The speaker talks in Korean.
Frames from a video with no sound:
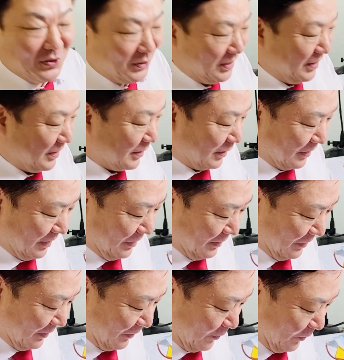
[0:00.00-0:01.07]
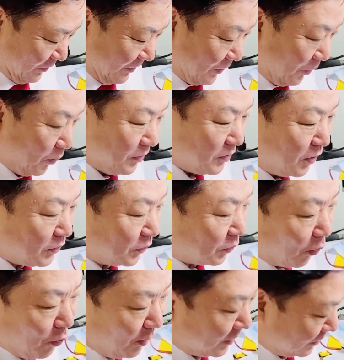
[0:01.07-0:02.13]
설정을 해야 돼. 오늘 설정
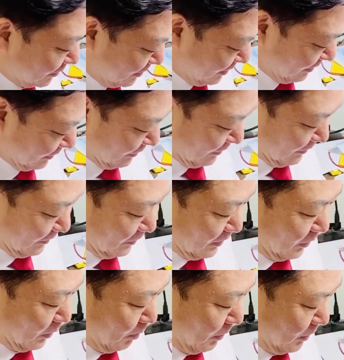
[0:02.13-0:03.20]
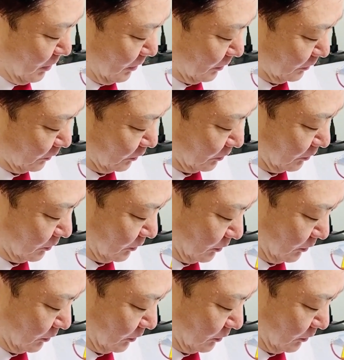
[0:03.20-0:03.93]
너무 많은데? 뭐?